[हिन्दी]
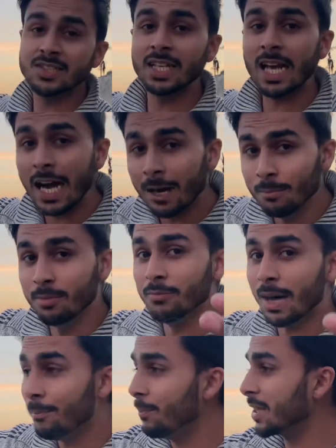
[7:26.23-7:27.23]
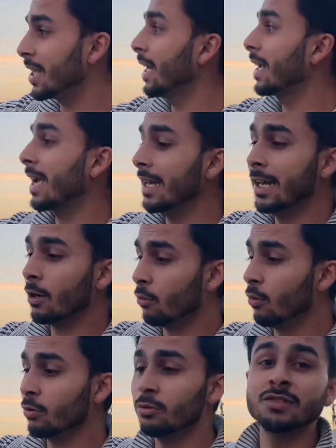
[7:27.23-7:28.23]
सी अब अब पता लगेगा ना
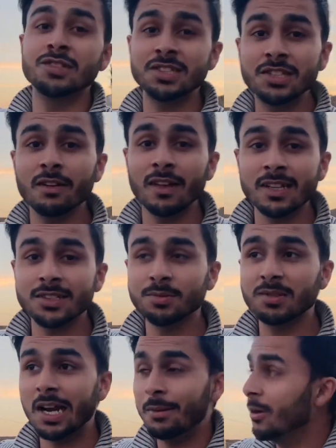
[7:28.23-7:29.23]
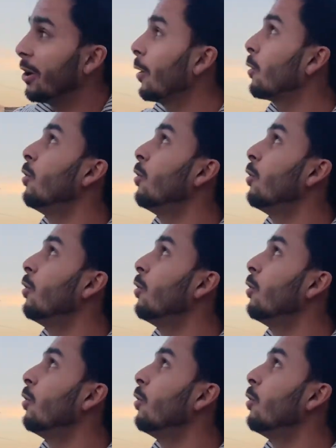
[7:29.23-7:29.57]
कौन कौन सच्ची वाला सब्सक्राइबर है और